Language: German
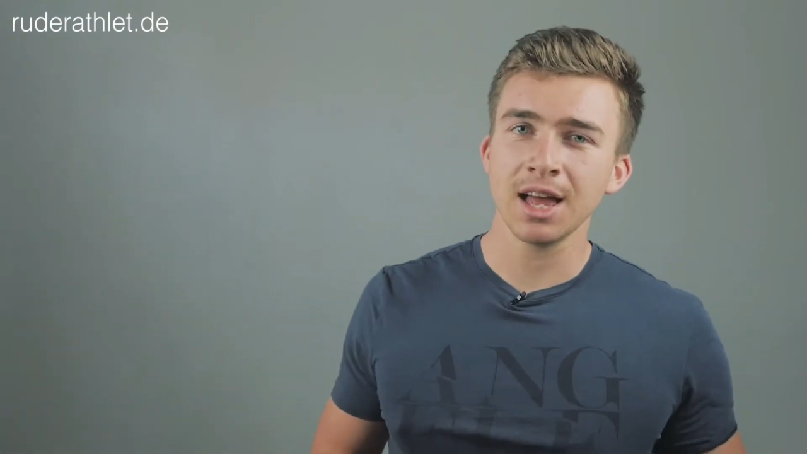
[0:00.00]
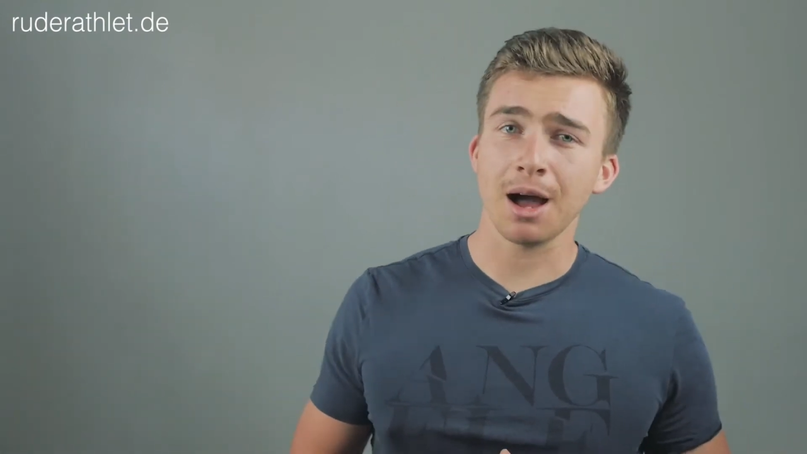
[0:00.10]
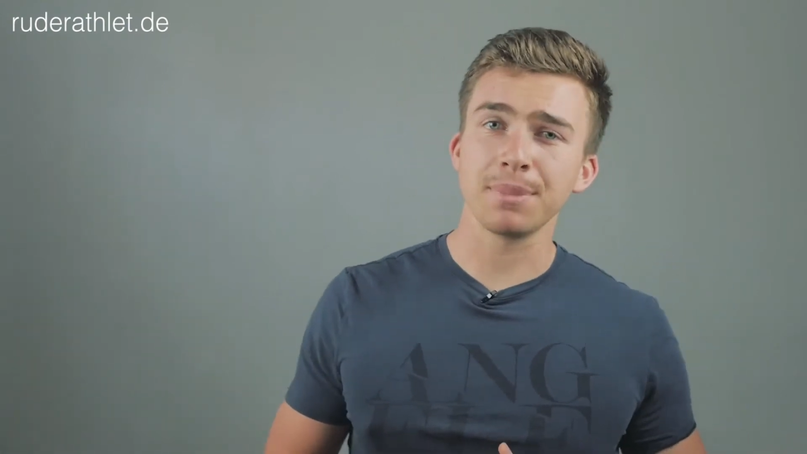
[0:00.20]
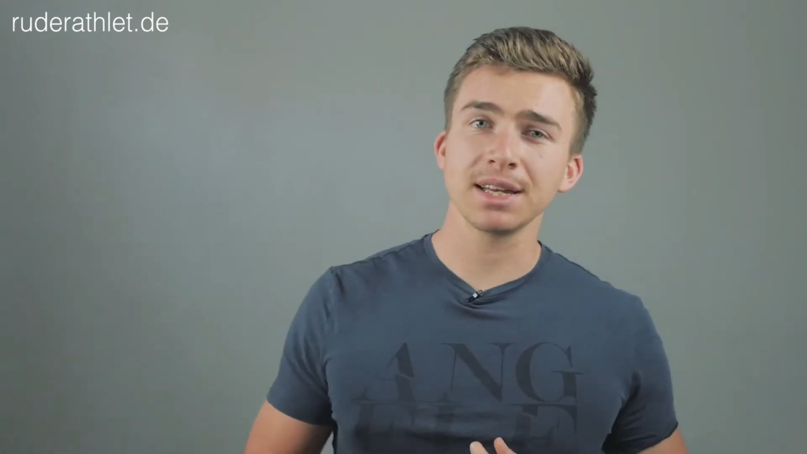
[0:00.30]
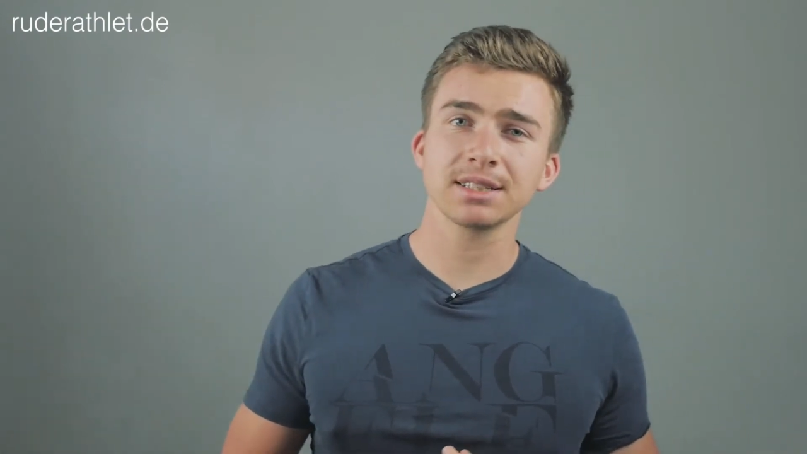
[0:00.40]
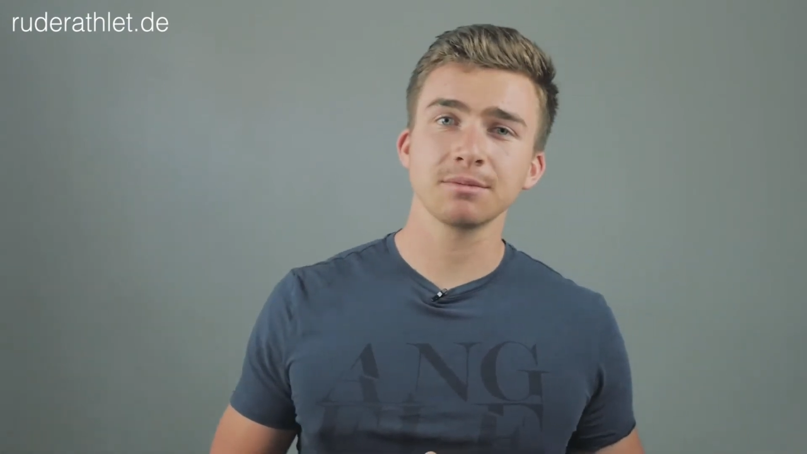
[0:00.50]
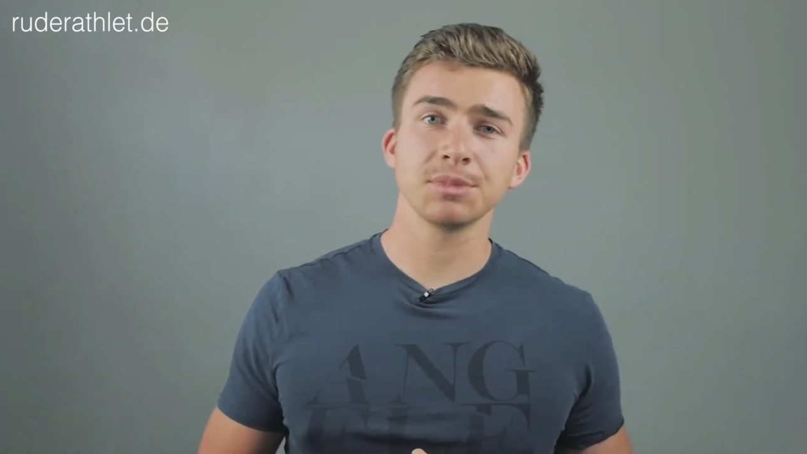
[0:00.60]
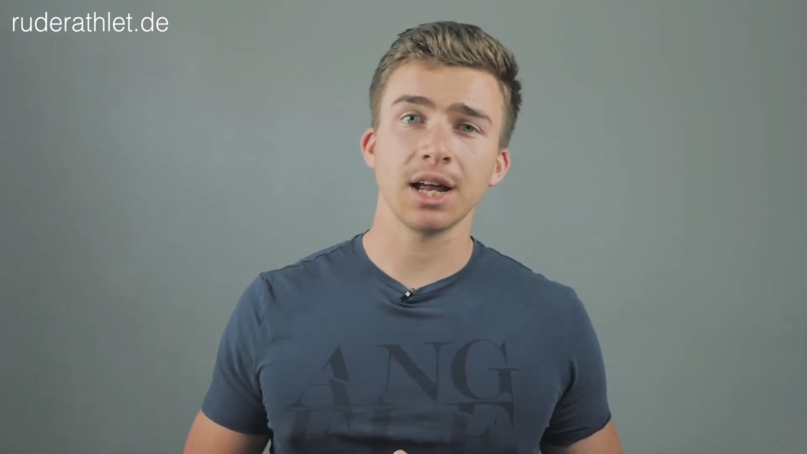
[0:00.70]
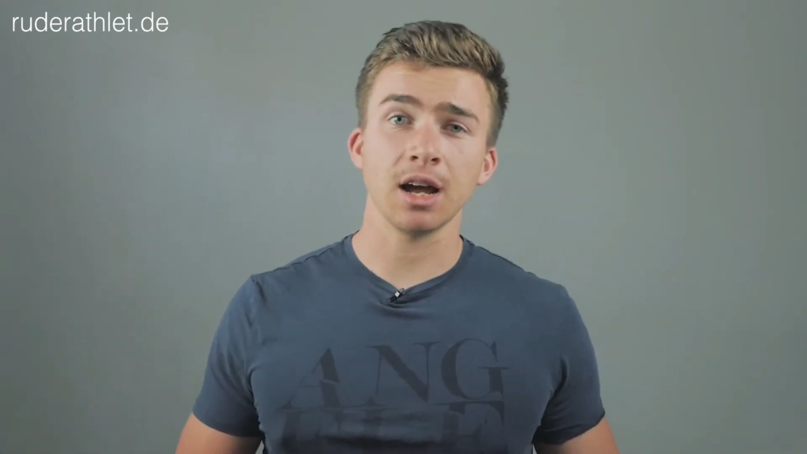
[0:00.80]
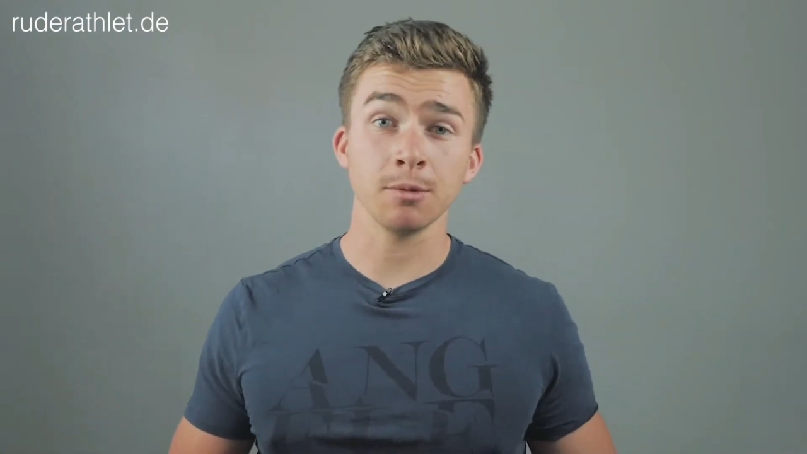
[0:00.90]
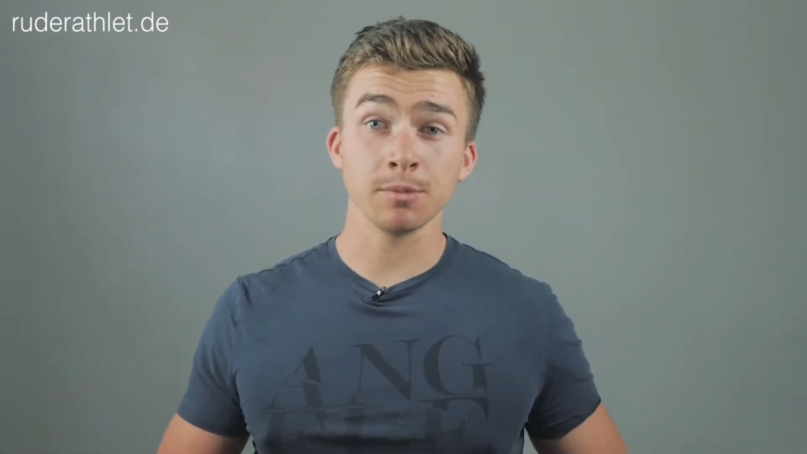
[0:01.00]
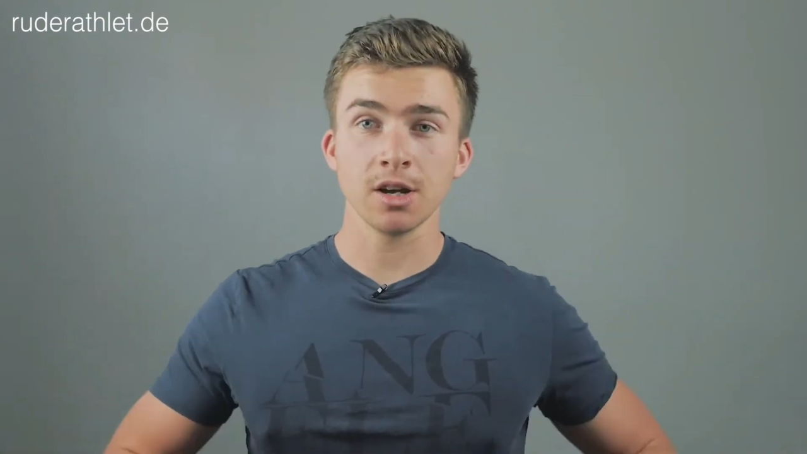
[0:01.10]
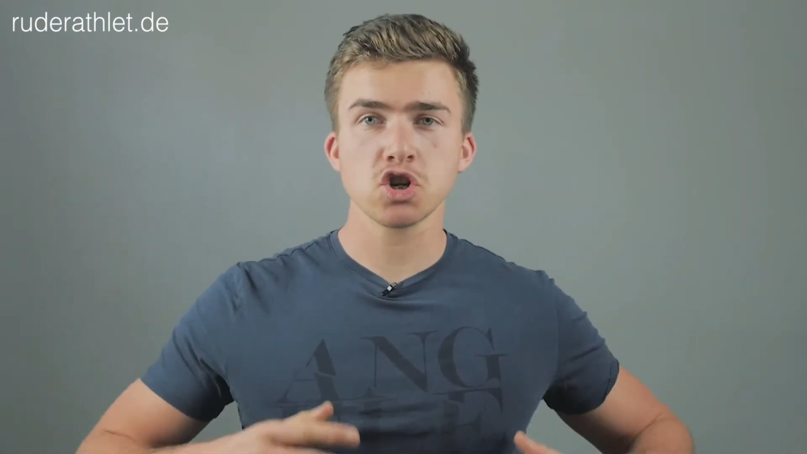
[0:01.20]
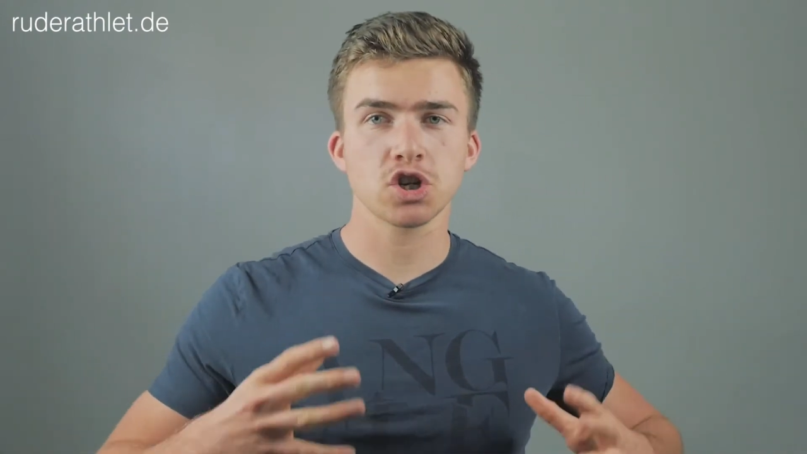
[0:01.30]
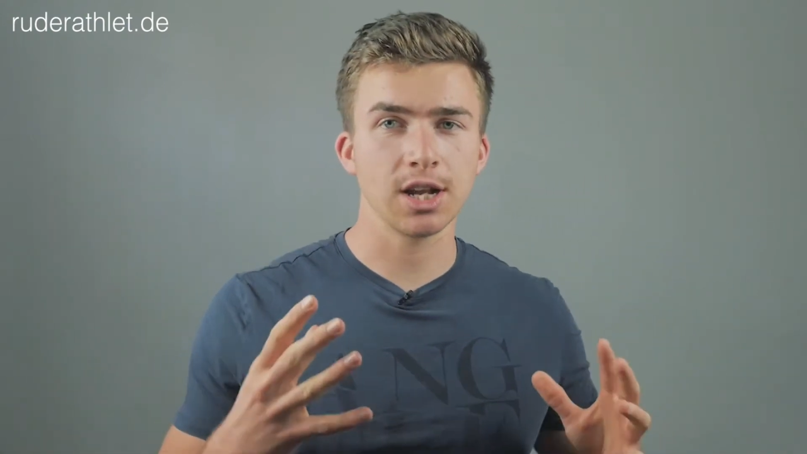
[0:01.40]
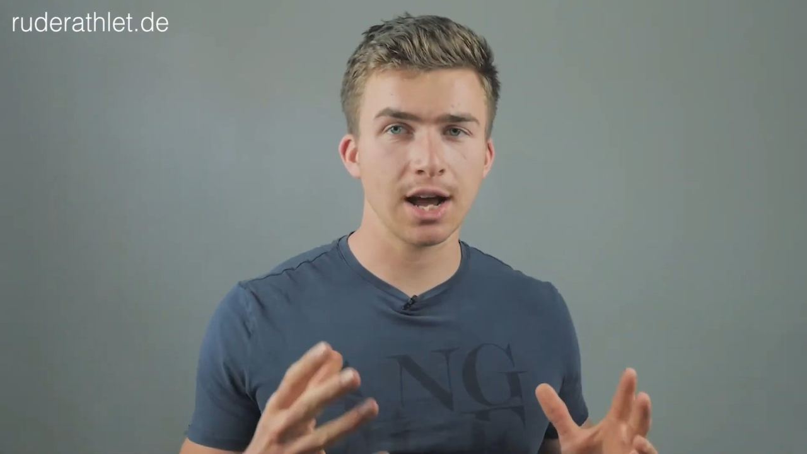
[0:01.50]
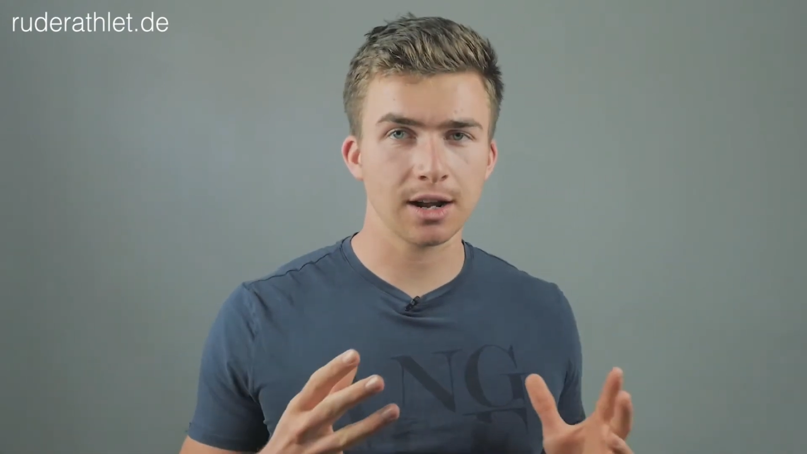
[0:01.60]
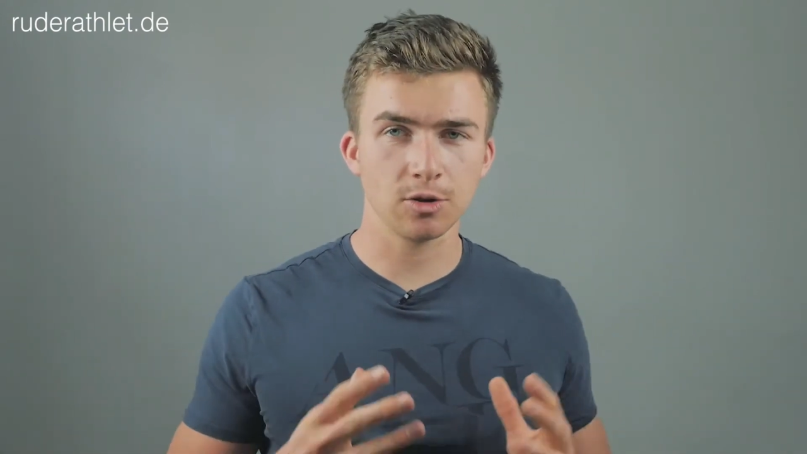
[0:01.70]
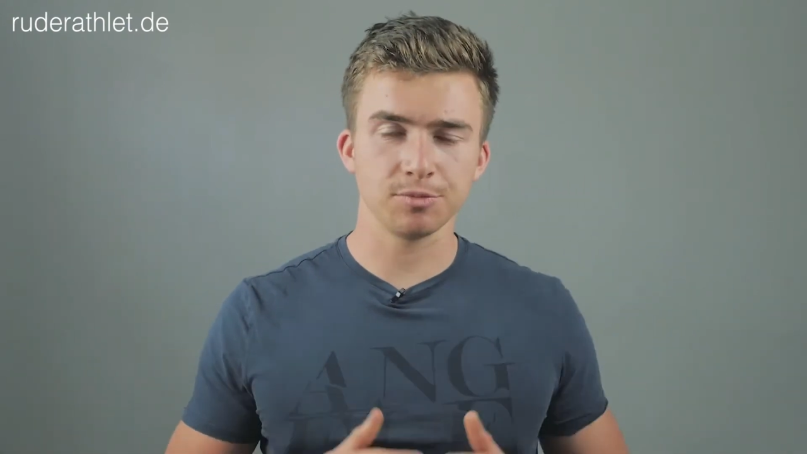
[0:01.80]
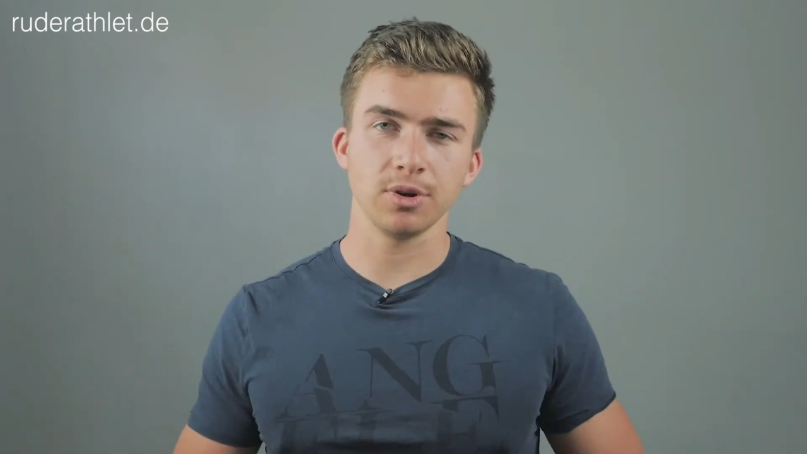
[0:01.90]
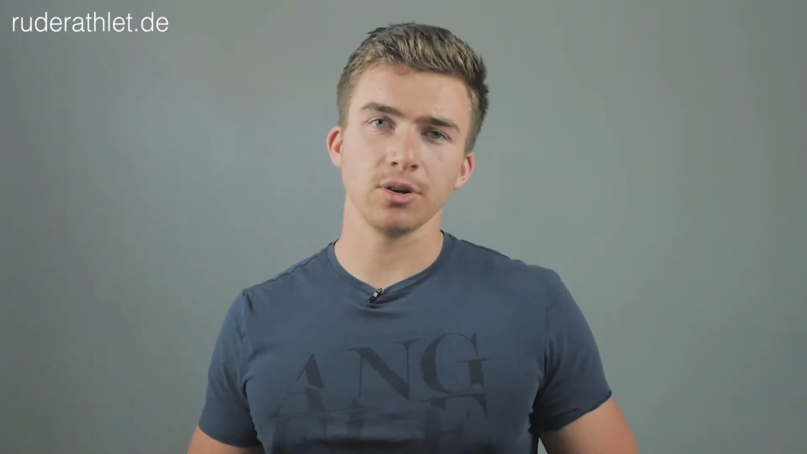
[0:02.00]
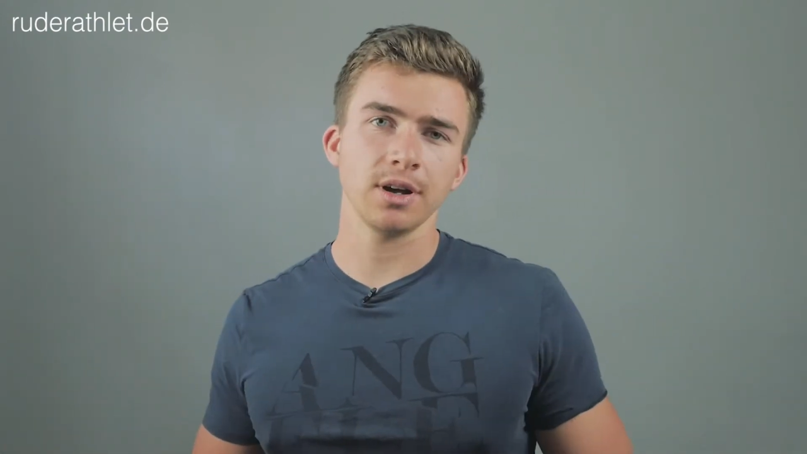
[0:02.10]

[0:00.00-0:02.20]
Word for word: Am besten mit einem Schlagaufbau.